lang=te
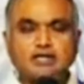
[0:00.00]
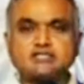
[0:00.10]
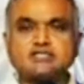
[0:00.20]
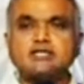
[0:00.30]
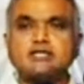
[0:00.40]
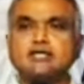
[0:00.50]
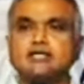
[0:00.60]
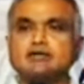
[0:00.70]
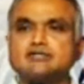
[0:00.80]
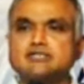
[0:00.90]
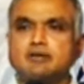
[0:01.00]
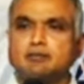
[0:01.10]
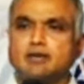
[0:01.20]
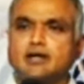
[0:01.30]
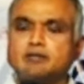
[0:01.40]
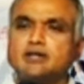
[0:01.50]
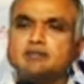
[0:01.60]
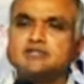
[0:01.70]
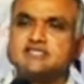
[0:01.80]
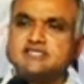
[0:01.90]
రక్షణ దేవుడు
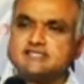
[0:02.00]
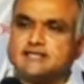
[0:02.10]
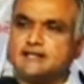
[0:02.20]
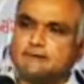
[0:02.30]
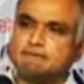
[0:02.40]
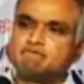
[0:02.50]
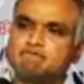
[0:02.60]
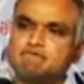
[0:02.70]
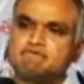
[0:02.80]
సంప్రాప్తం చేశాడు